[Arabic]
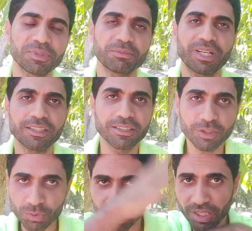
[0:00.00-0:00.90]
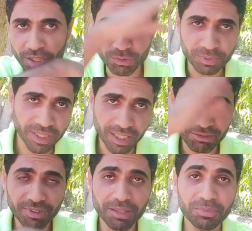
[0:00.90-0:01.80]
بيدعى عن الناس كلها وبتاع
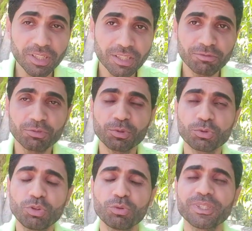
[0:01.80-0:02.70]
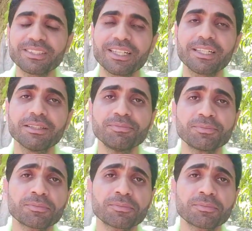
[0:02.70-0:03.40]
فبيعرف وبيروح وبيسال